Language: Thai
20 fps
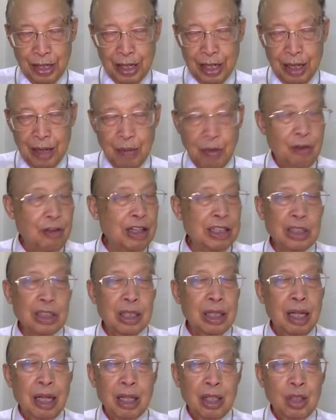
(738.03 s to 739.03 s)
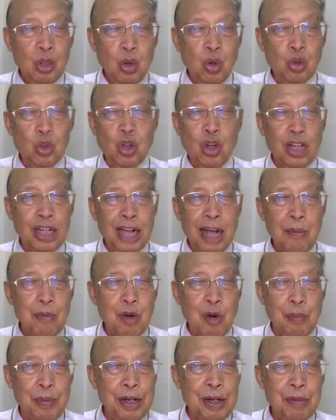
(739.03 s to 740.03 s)
เพราะว่าทุกถ้อยคำก็
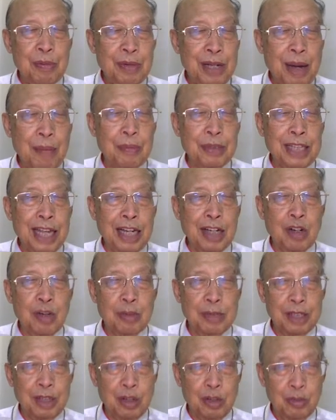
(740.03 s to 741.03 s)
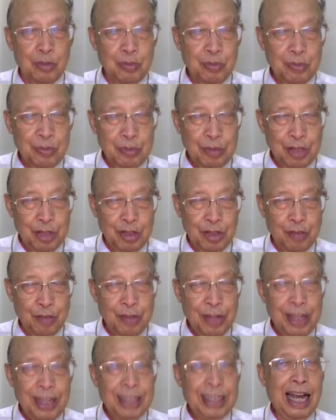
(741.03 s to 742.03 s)
เป็นน้ำพระทัยของพระเจ้า
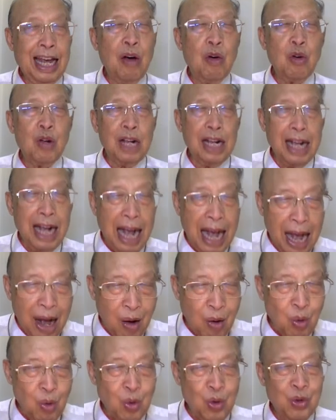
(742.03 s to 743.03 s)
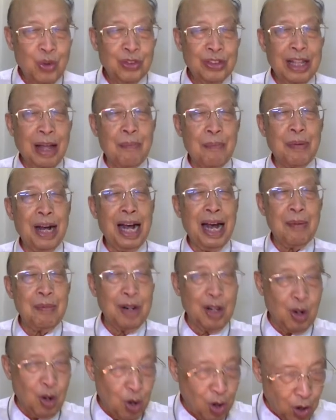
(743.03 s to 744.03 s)
ถ้าเขากล่าวตามพระคำหรือ
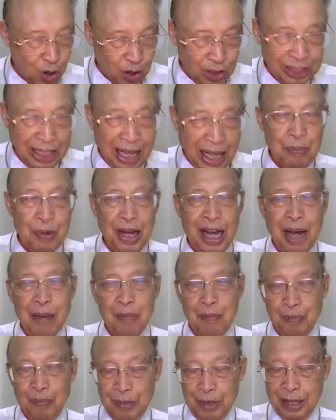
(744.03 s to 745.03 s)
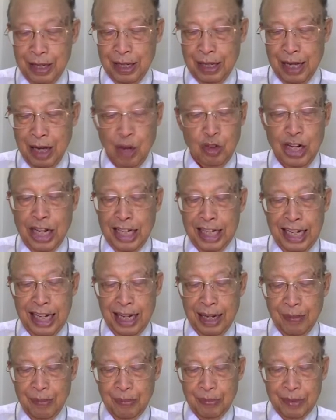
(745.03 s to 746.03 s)
ขอตามพระคำเขาได้เนี่ย
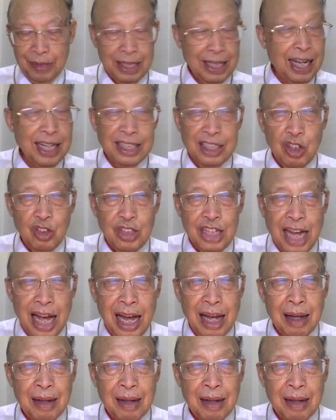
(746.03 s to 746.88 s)
การเยียวยา